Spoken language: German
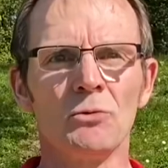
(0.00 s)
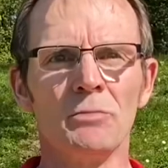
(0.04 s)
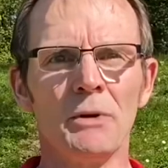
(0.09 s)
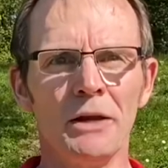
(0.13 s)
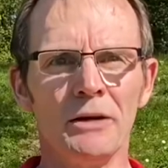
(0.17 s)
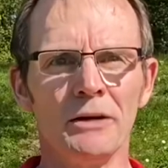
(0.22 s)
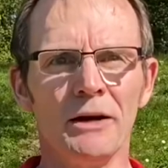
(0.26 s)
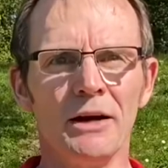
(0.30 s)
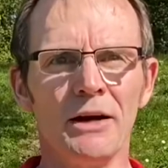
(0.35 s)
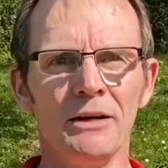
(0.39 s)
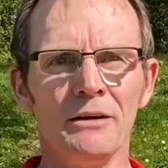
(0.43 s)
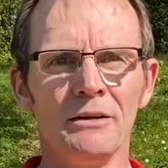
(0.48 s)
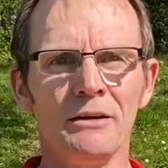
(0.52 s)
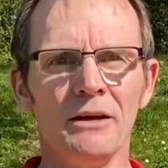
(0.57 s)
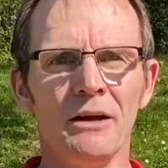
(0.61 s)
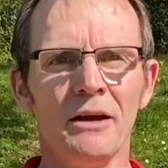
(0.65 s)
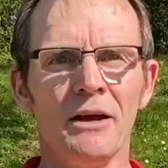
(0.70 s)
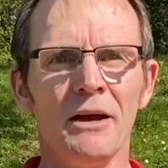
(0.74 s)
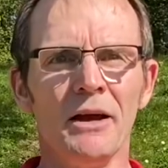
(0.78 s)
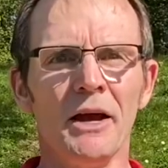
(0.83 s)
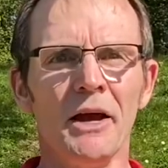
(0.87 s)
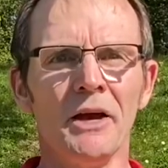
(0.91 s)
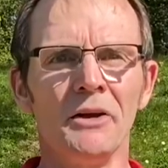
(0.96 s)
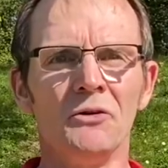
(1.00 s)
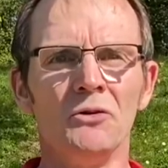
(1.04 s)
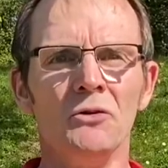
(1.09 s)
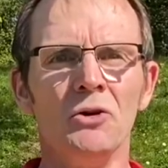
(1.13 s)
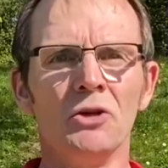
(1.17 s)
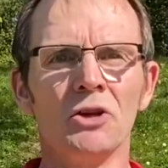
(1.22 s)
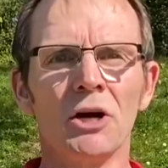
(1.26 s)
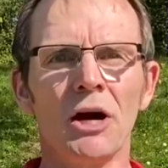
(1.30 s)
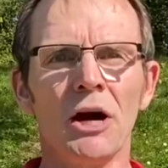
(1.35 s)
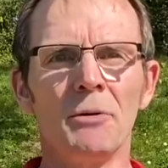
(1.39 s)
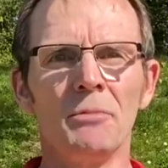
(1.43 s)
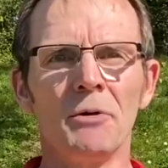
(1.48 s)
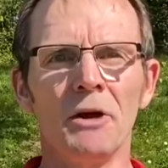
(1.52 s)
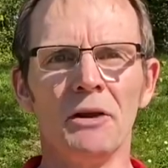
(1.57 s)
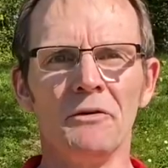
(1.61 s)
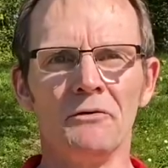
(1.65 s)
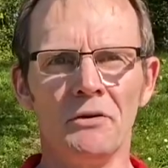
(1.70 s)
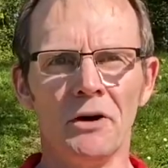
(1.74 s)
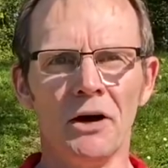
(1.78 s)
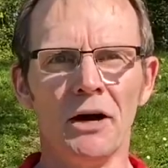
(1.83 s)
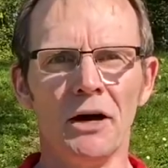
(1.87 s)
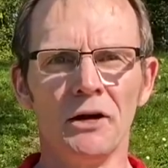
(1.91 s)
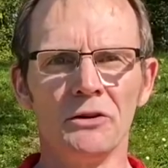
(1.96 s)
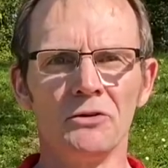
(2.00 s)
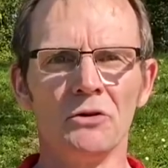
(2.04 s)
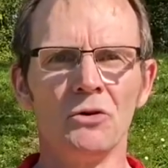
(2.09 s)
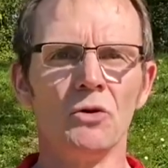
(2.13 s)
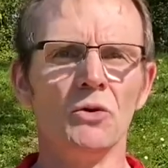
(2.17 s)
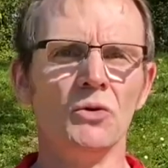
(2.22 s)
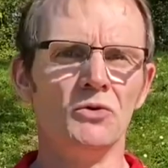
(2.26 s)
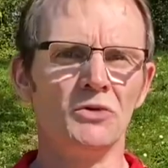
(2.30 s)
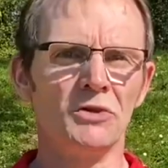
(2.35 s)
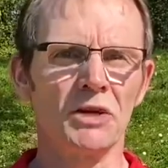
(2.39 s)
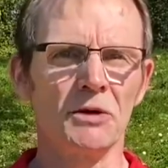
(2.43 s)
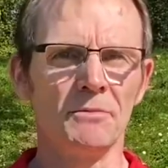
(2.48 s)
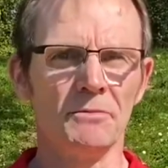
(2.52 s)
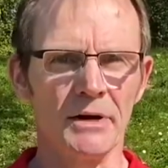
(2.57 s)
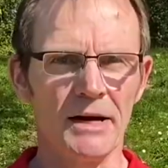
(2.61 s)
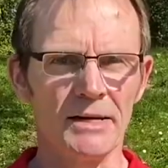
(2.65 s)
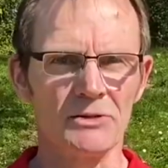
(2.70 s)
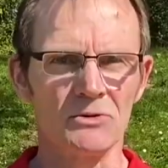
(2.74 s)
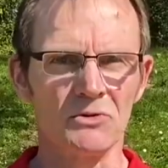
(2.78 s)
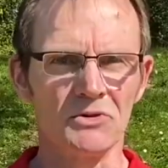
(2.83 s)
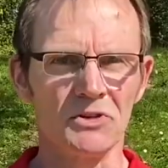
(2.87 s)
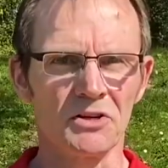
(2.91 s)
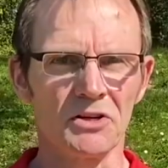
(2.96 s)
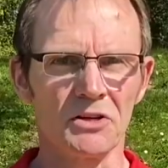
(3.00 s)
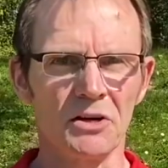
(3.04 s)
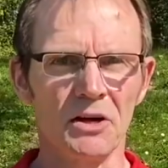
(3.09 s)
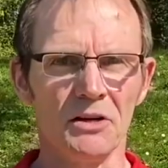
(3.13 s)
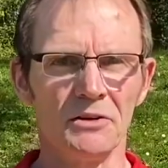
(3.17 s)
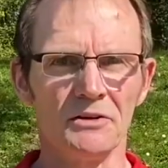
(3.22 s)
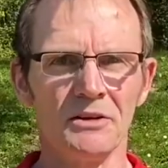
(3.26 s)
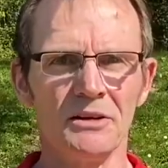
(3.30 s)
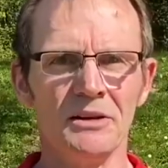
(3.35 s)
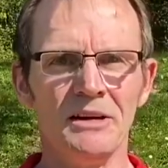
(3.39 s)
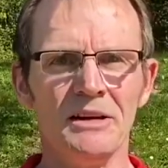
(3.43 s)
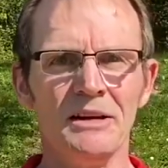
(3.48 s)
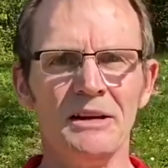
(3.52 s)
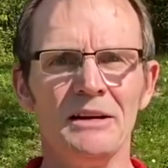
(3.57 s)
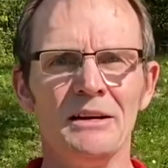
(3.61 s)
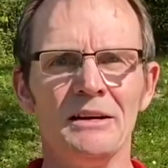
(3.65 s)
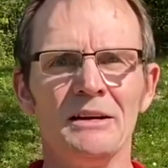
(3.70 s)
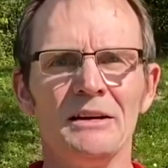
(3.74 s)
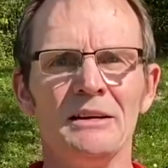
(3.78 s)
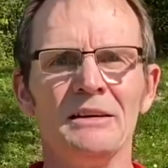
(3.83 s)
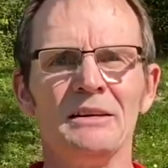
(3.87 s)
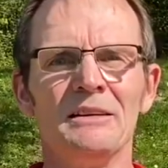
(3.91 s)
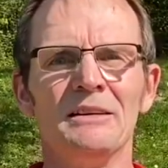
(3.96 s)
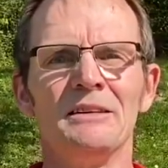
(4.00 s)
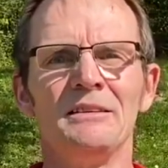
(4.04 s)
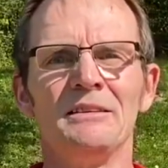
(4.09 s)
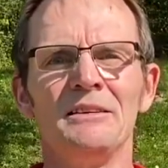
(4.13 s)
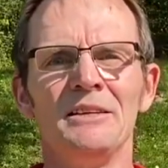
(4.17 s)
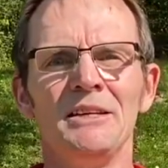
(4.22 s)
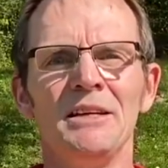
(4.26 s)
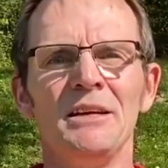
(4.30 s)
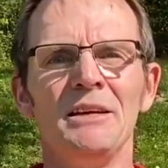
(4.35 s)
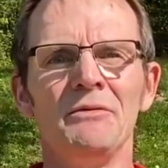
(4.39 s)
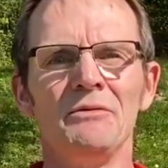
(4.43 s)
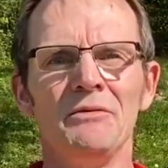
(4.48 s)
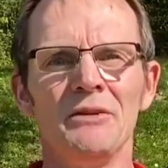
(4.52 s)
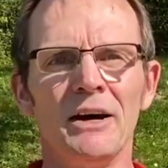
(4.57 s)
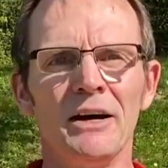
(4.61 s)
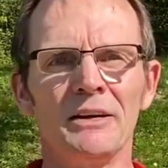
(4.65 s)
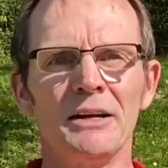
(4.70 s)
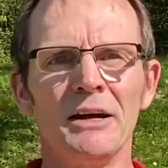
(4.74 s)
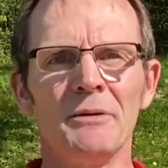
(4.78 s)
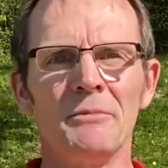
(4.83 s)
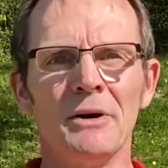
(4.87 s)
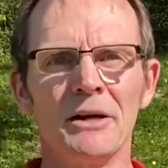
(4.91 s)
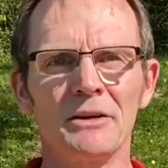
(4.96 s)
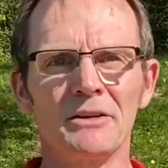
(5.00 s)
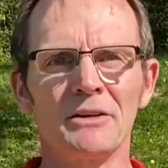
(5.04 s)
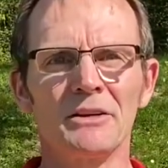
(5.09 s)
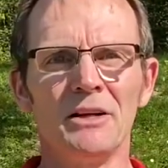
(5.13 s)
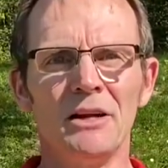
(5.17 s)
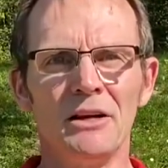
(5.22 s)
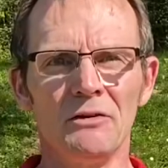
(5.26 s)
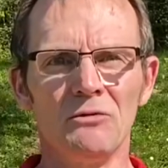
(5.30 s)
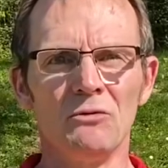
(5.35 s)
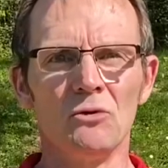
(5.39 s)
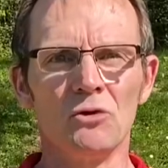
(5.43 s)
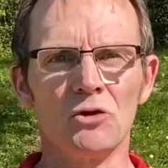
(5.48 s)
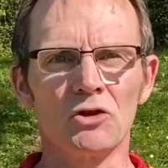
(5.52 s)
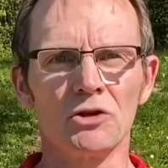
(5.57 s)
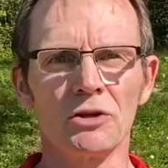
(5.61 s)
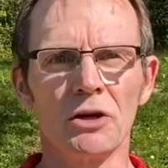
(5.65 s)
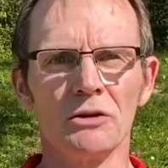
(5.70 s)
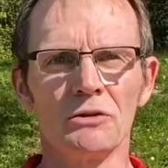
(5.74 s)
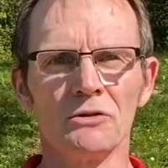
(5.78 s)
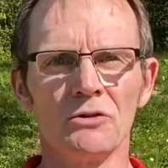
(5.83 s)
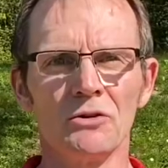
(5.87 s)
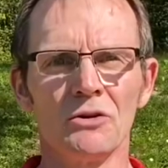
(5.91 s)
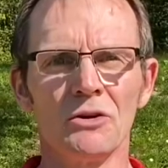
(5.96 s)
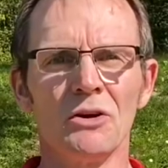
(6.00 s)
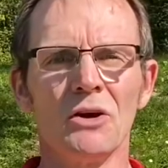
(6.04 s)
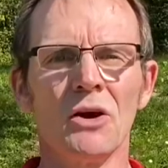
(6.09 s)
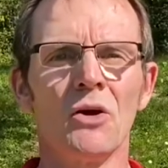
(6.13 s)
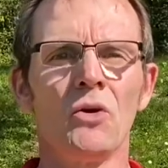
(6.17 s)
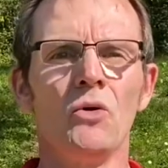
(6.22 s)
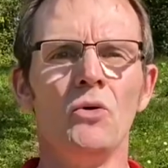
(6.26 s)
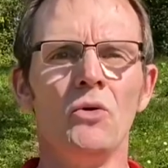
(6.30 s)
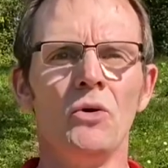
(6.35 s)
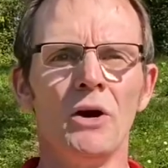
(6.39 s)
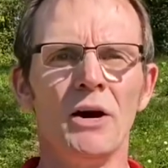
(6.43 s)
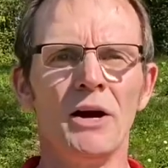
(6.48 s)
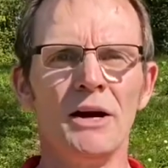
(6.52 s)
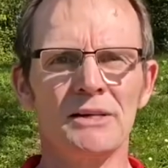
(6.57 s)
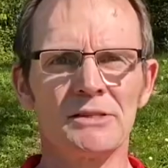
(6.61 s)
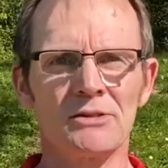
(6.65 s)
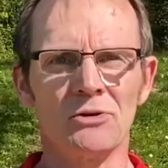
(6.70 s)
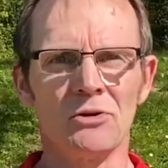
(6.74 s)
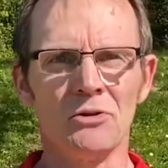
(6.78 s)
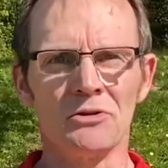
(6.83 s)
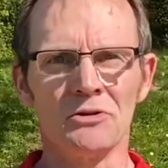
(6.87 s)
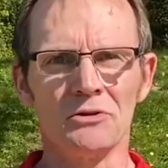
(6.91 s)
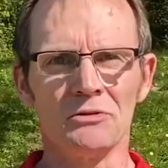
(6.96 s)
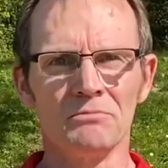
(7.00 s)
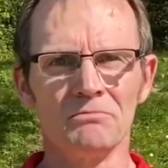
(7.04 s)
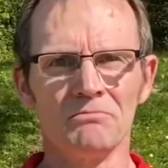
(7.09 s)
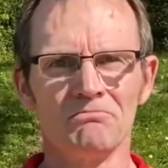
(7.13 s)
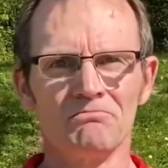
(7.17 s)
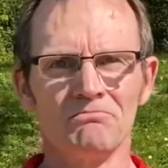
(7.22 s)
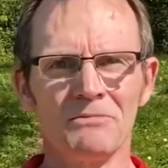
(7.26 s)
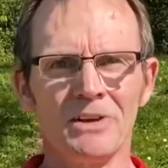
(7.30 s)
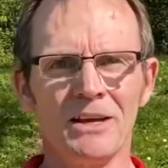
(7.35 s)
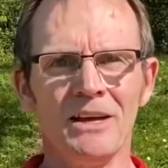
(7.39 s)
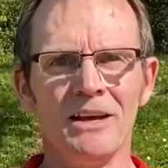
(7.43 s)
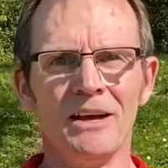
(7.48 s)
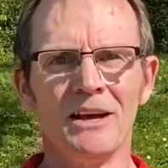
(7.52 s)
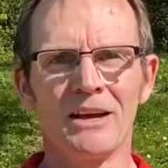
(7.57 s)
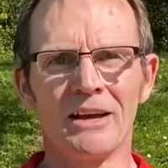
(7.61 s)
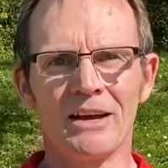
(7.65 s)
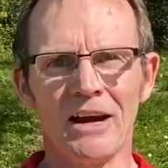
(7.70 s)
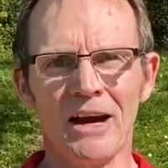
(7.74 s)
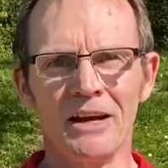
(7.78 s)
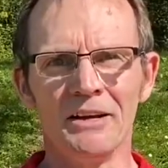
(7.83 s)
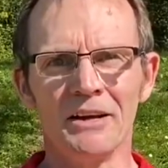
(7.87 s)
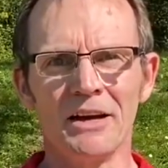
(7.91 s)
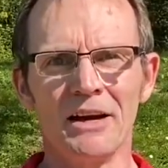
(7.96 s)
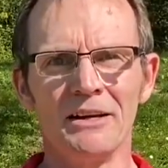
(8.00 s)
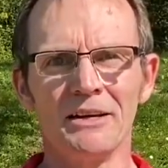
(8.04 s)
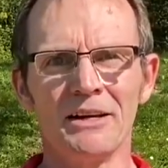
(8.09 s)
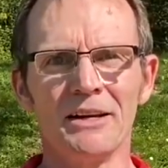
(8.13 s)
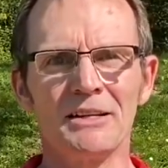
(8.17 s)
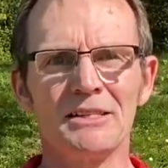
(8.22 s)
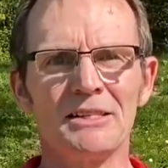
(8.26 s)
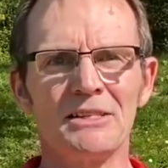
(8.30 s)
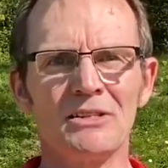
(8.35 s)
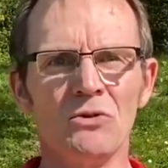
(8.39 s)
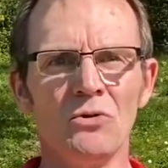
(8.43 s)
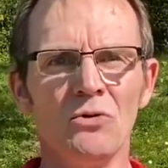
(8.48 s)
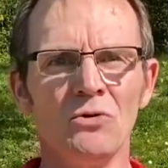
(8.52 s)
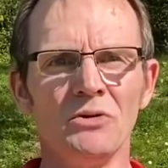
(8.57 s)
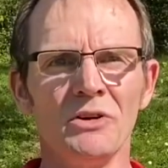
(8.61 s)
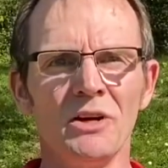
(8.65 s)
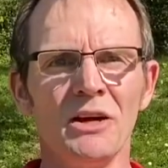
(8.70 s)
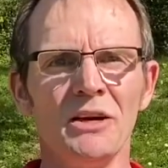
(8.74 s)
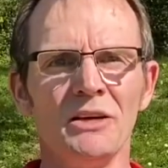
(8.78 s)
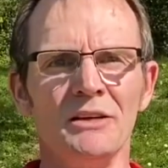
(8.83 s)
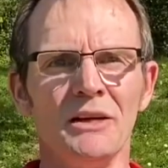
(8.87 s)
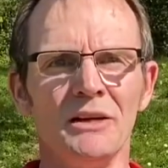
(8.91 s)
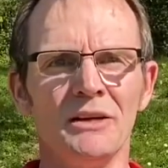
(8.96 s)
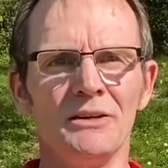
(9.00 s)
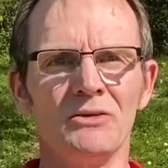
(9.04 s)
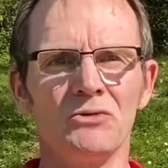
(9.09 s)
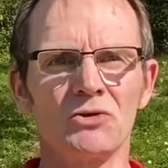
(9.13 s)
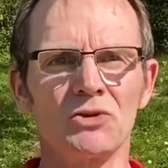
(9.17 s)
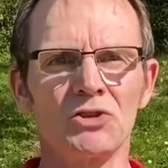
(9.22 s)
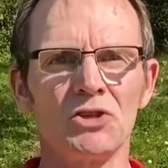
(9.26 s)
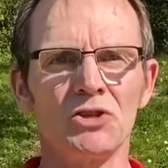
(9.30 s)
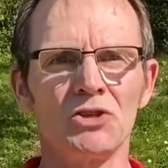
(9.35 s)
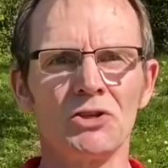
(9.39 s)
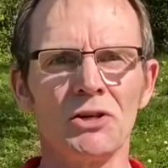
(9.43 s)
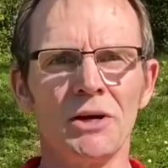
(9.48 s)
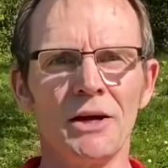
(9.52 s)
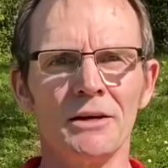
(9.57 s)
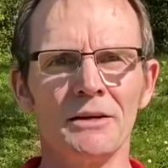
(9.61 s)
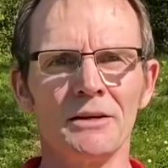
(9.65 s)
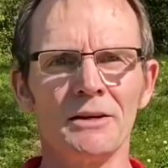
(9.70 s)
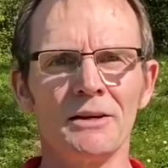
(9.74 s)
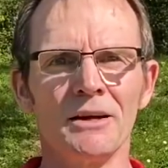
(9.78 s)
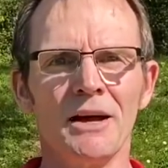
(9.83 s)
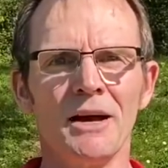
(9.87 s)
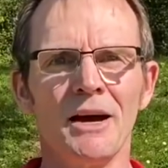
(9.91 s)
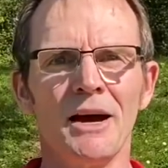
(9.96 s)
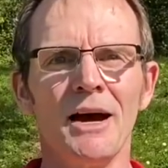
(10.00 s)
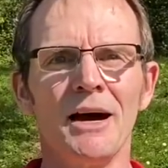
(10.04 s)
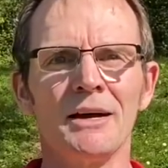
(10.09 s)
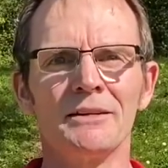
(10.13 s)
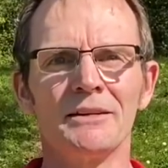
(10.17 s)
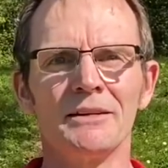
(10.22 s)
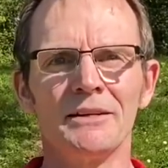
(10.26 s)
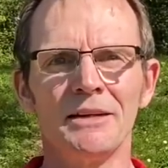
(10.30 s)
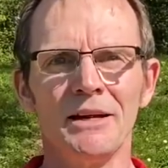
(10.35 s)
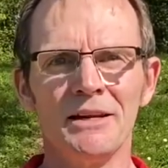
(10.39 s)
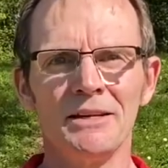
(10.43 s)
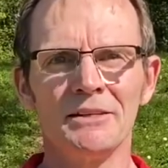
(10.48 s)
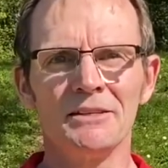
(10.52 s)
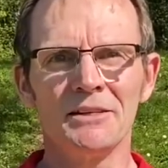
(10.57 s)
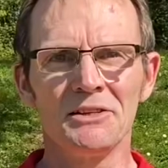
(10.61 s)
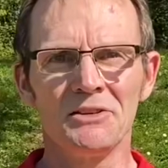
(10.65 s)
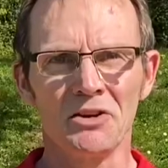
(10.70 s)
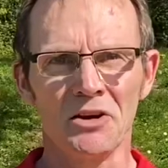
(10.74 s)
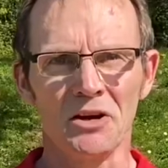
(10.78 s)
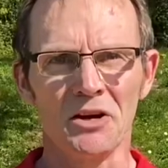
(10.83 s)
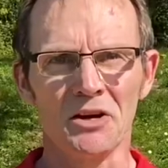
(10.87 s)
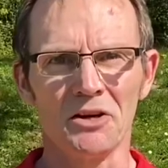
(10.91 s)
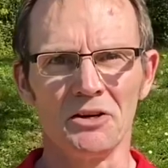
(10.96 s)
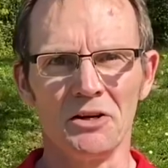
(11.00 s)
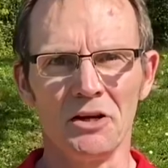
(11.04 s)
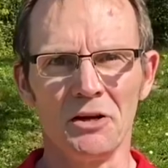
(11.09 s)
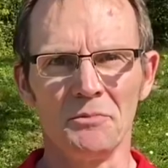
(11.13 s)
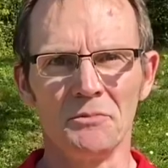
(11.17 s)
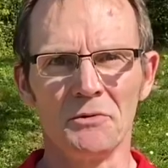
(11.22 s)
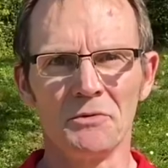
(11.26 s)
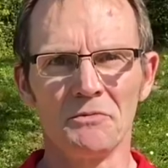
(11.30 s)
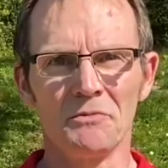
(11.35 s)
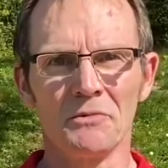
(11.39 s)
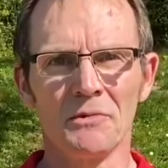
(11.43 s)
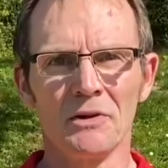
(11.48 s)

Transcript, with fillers: banal, enthüllt aber in Wahrheit unsere Maßlosigkeit. Nie war der materielle Wohlstand höher als heute. Keine Generation in den Industriestaaten hat je sicherer gelebt.